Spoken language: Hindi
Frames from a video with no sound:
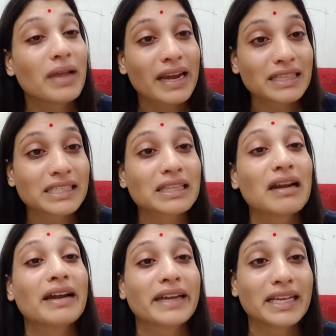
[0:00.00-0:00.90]
मेरा
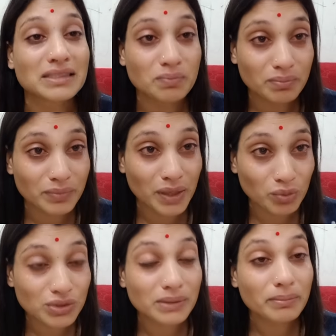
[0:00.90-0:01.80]
जितना अटैच
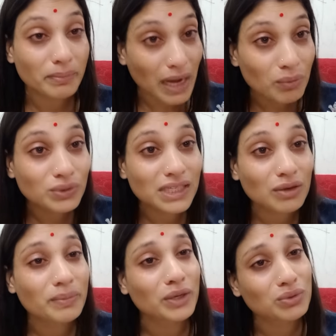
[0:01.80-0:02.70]
बेबू बाबू से
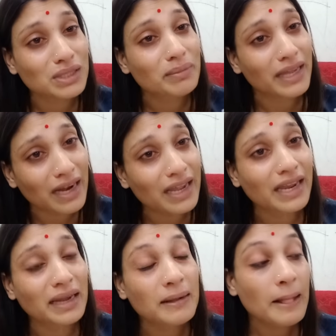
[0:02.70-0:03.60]
और बेटू से मेरा
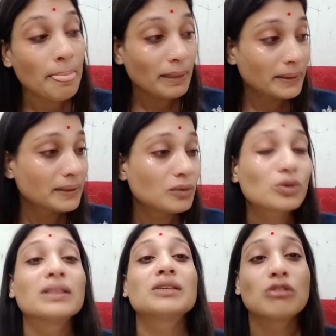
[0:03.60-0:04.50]
है
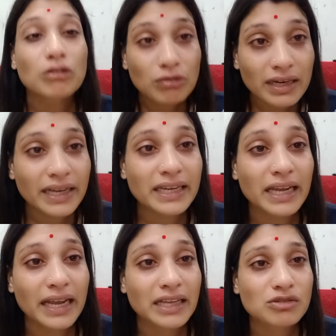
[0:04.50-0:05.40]
उतना सोनू का
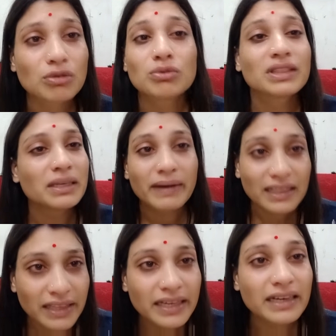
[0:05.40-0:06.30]
नहीं है सोनू उतनी
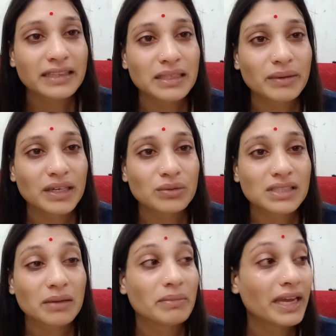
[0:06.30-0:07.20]
बात नहीं करती बेटू
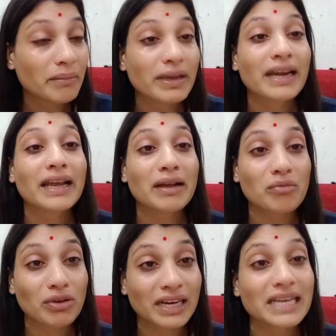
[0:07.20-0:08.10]
से मे, मेरा
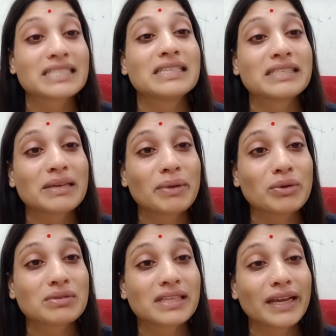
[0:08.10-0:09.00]
एक वो रिलेशनशिप है
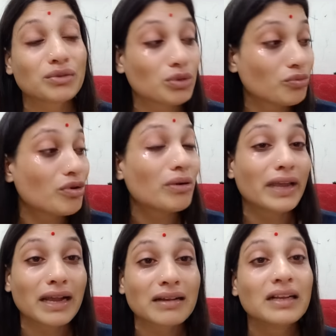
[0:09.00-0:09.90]
उससे एक जो वो
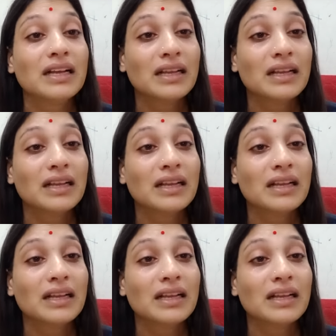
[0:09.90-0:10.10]
एक